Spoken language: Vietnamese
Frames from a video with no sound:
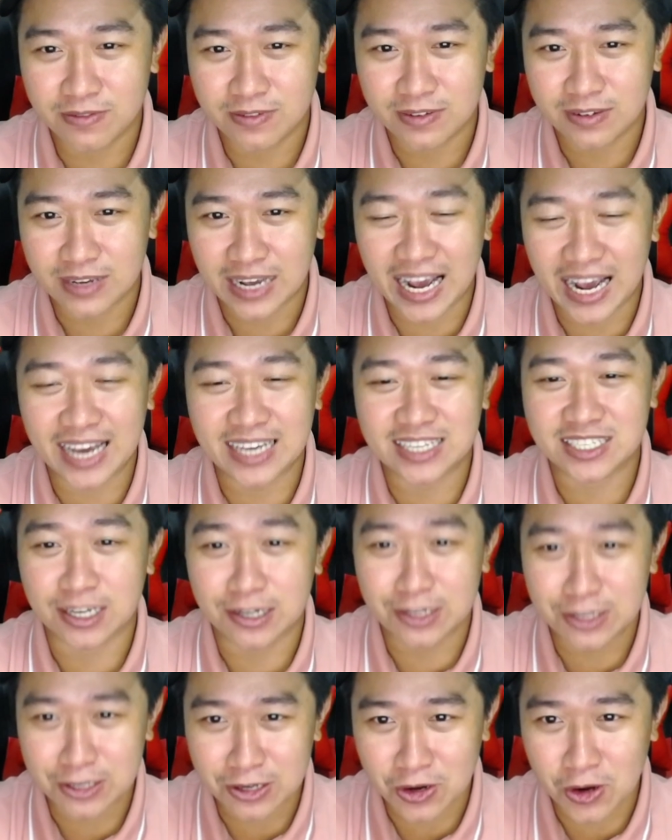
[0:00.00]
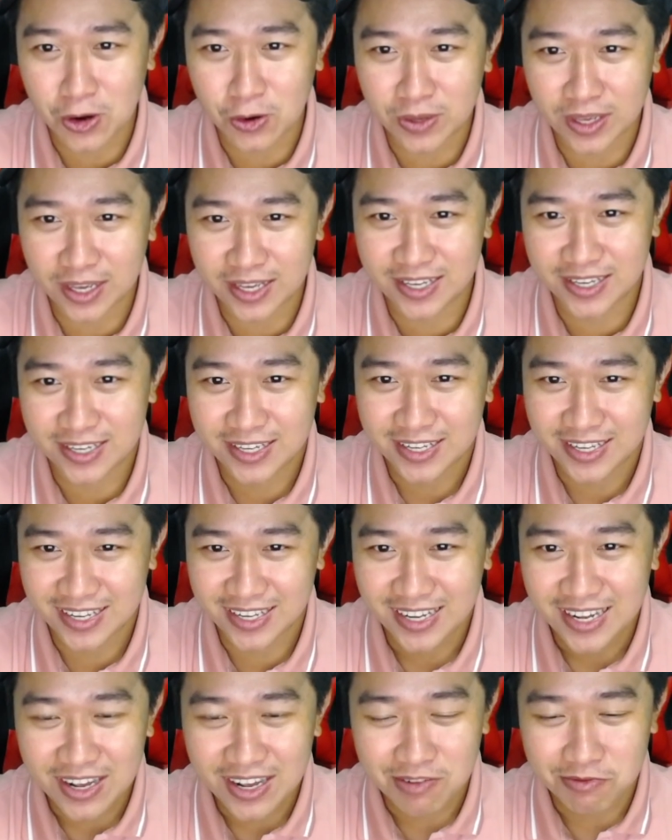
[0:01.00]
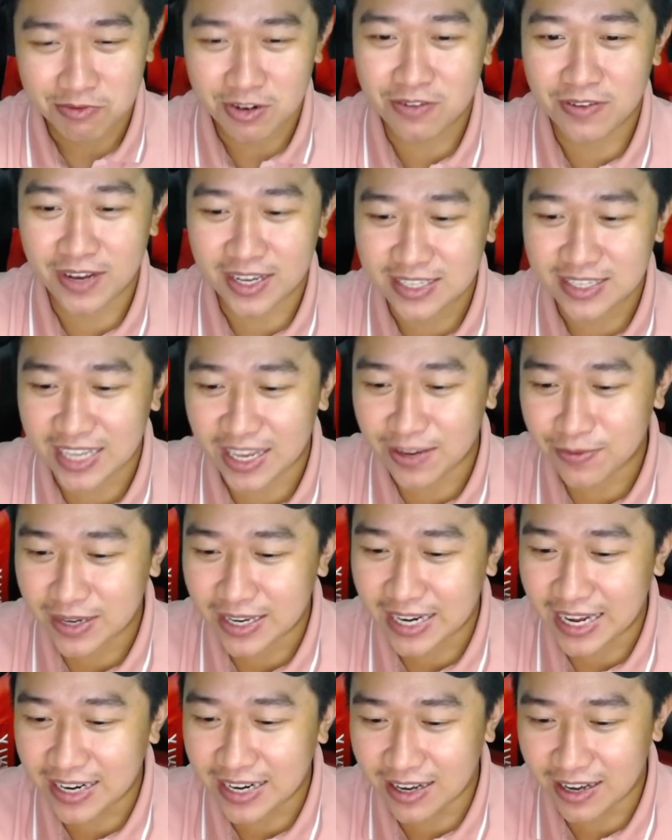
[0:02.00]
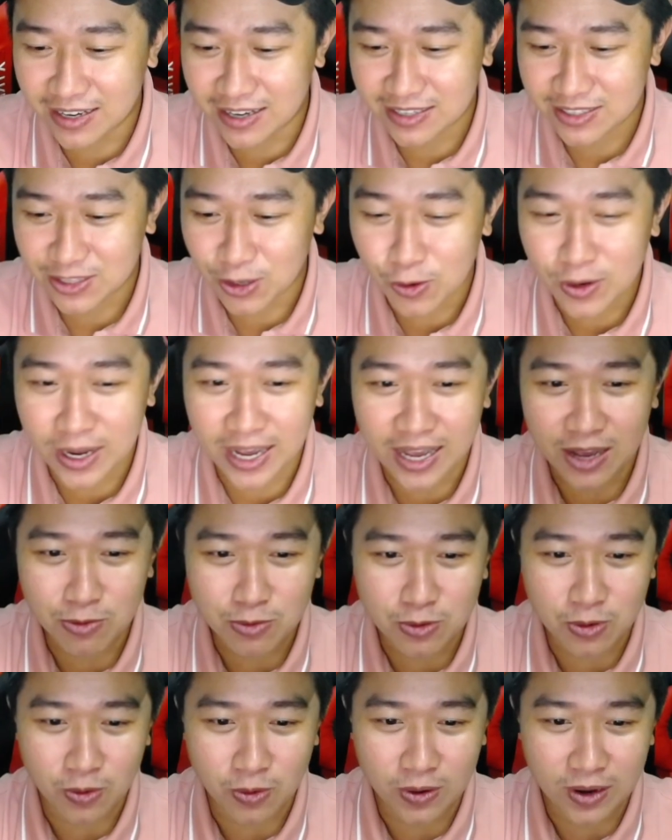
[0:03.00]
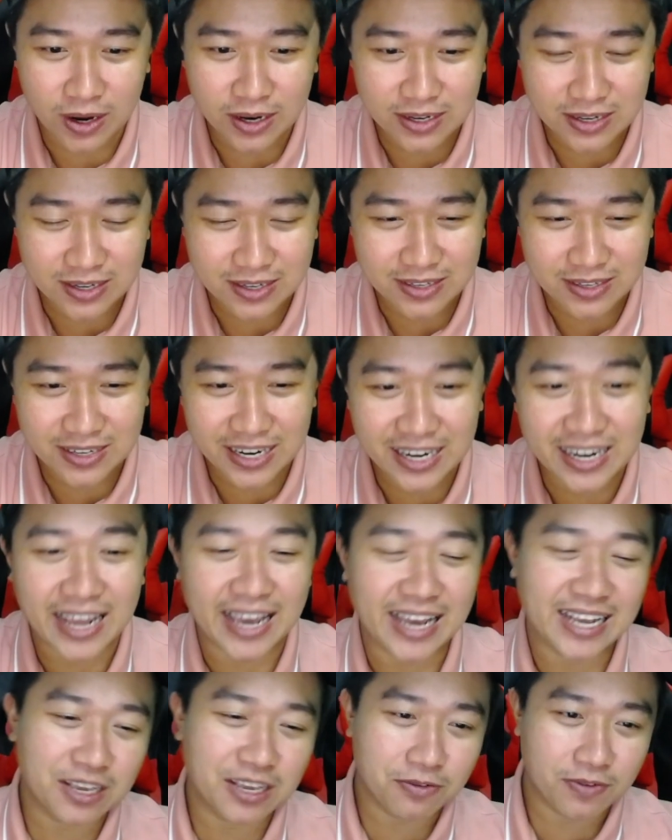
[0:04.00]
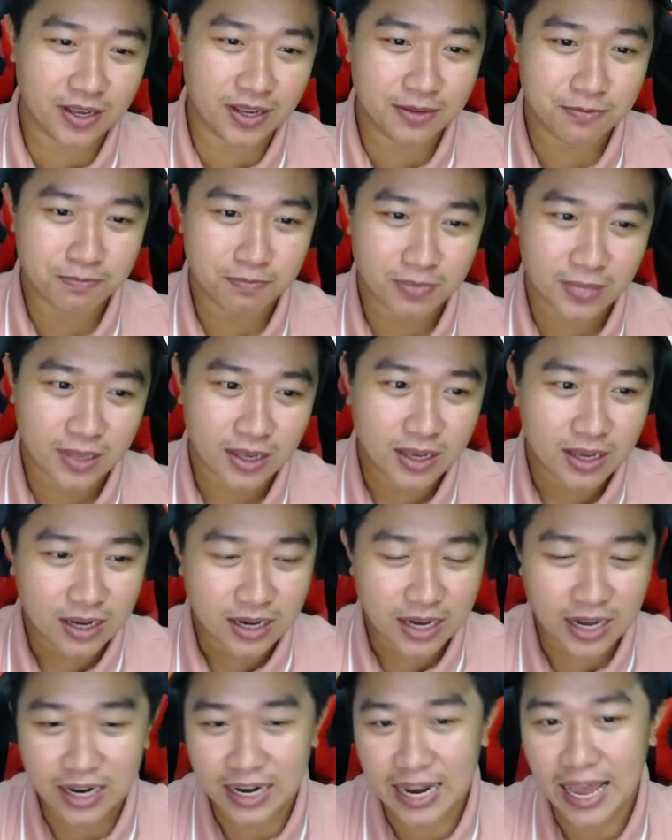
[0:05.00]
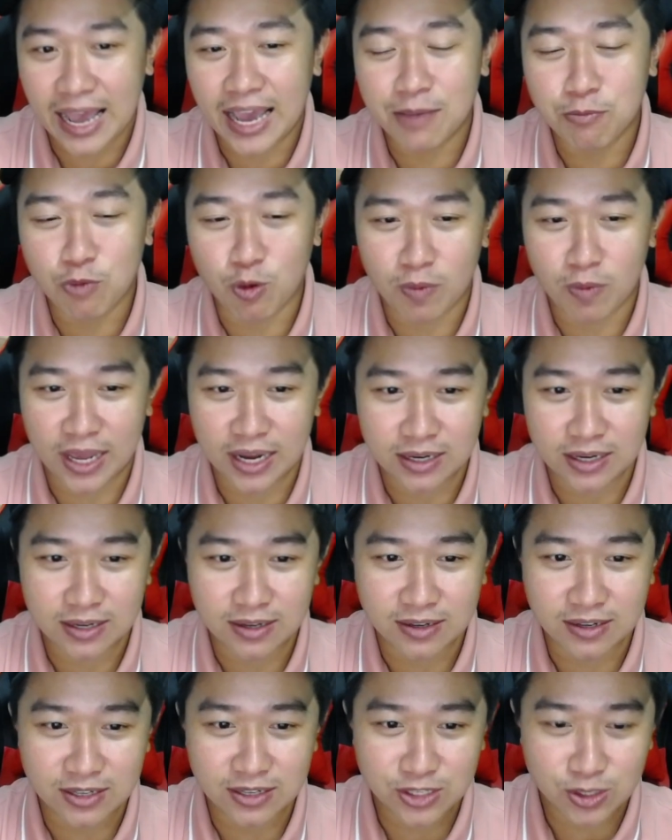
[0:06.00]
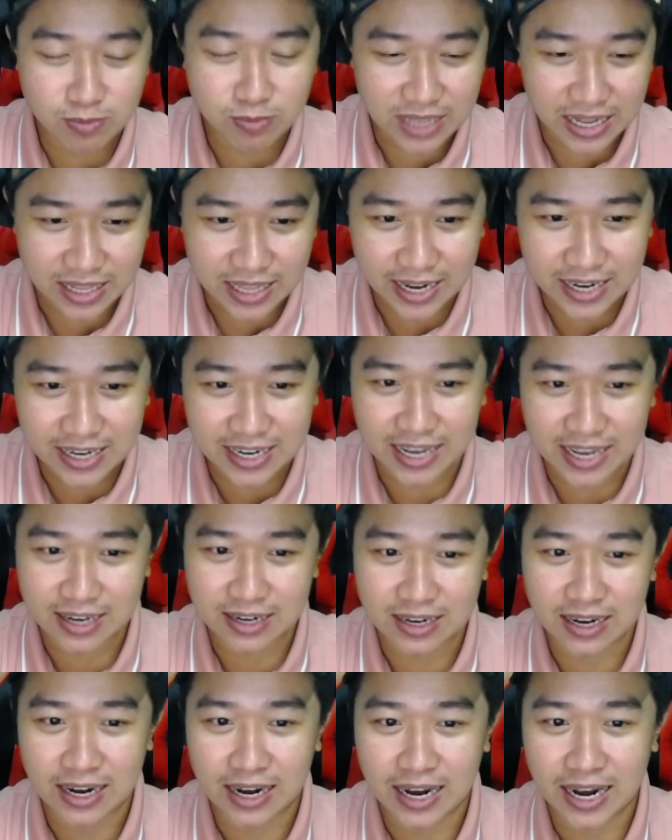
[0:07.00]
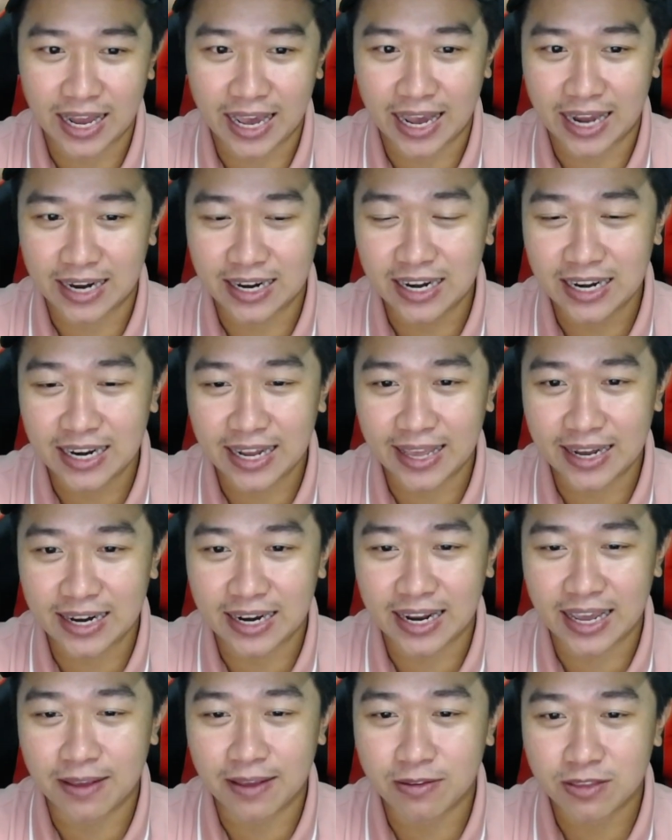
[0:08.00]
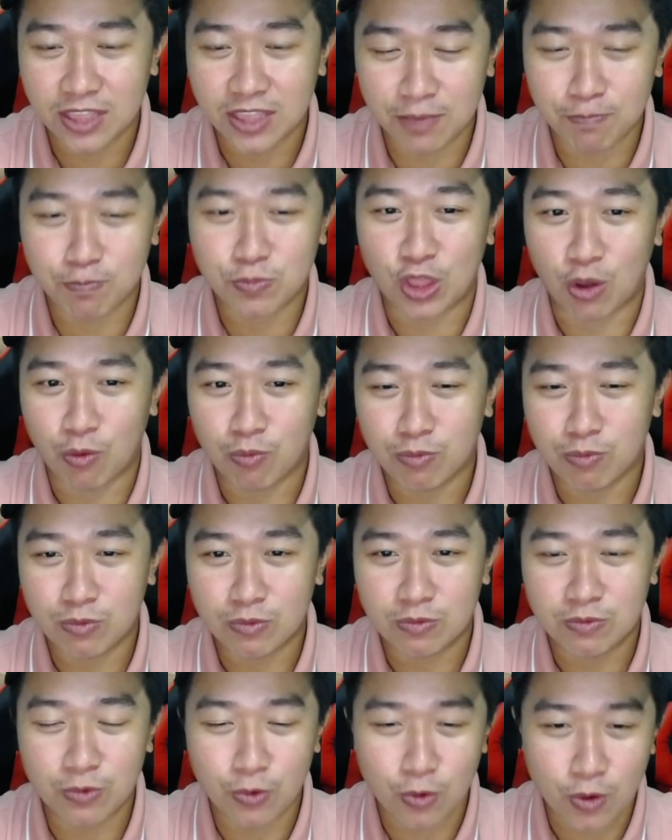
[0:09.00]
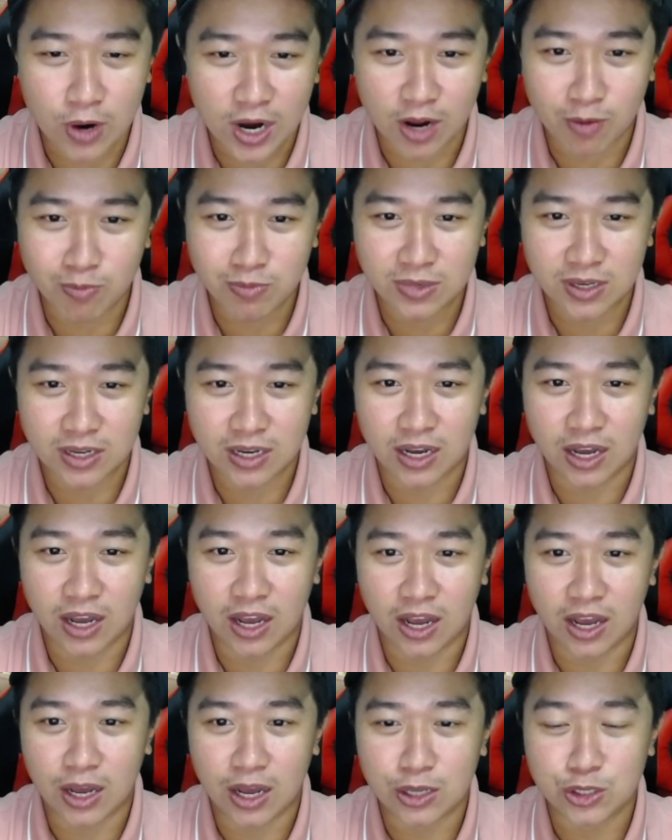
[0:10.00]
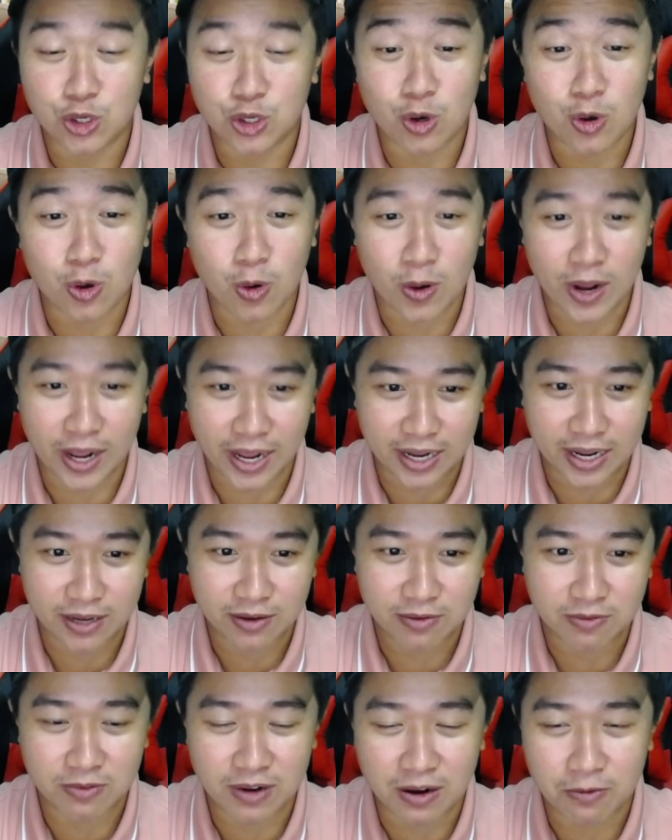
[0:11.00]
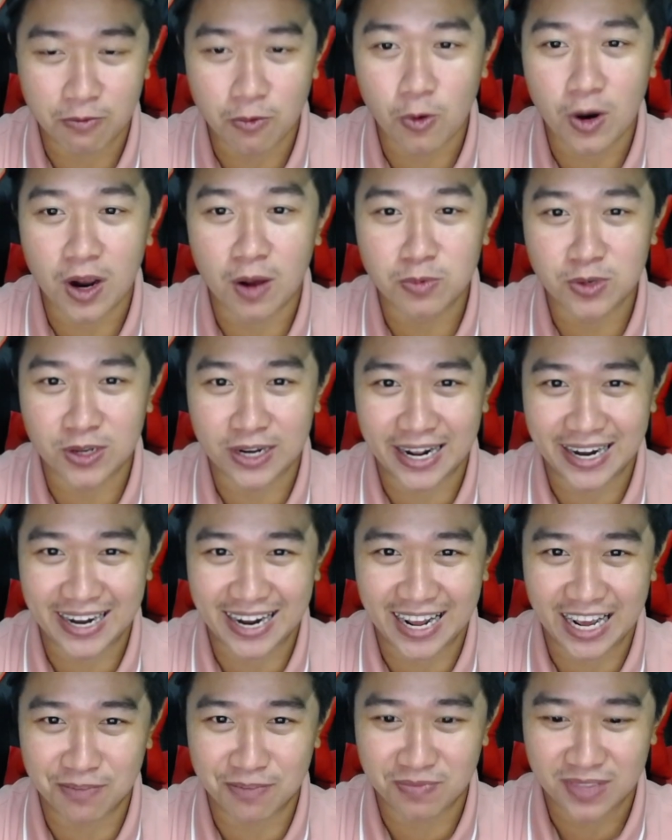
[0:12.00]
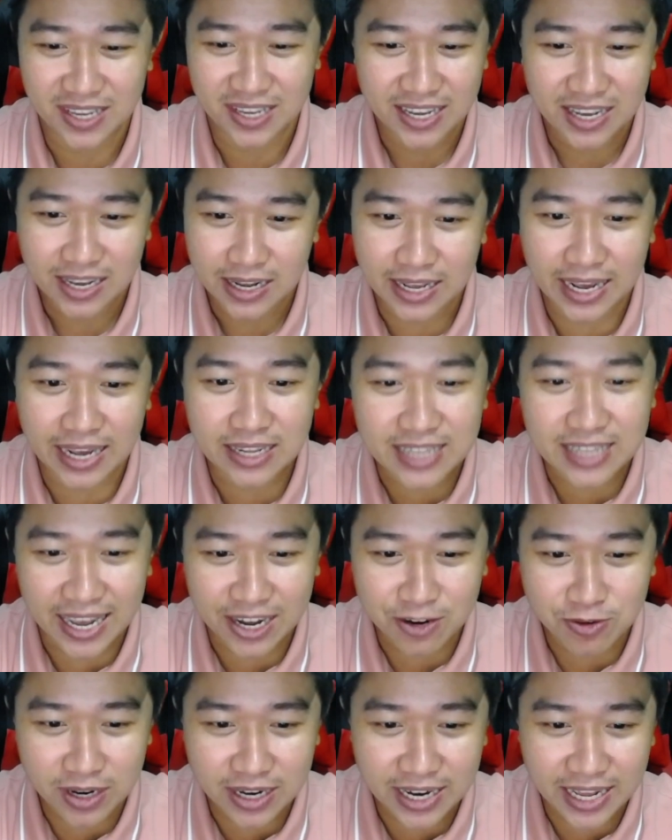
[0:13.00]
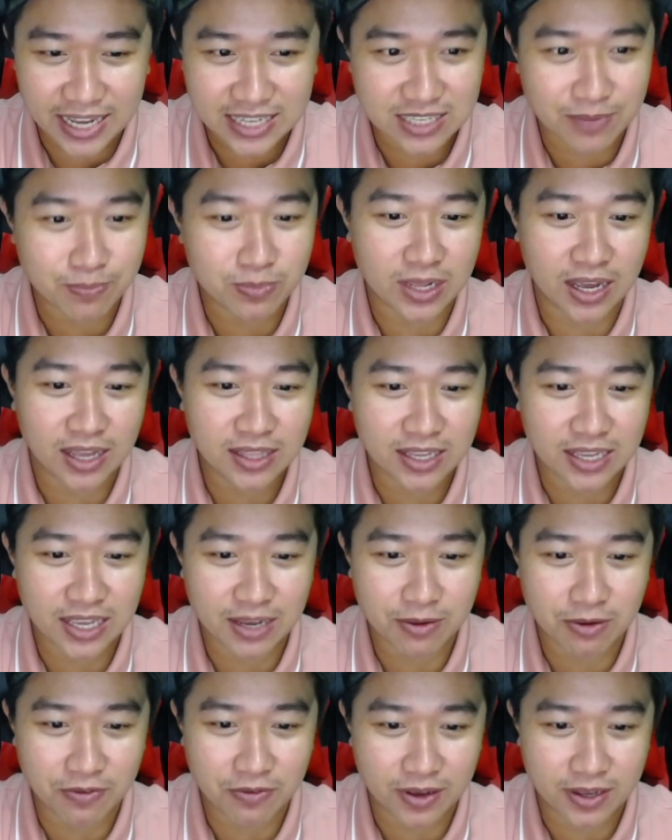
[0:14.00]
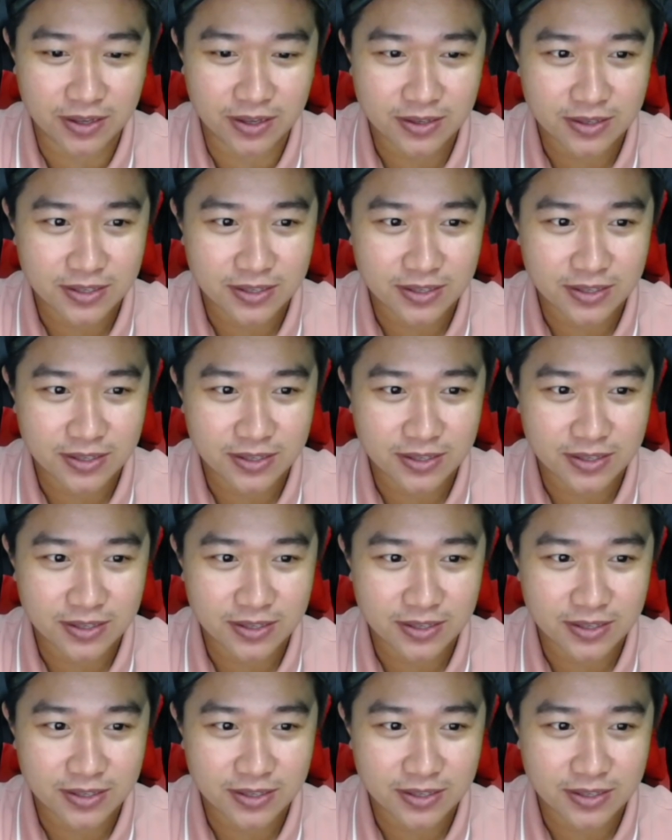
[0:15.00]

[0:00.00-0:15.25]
ai xử với cô vậy quý vị xem cái lá đơn tố cáo của Đinh Lan nha vậy à, lại một lần nữa chúng ta thấy rằng là Đinh Lan lại tiếp tục vu khống à, cho cô Hằng và vu khống cho Đại Nam ngày tàn của Đinh Lan sắp đến rồi nha quý vị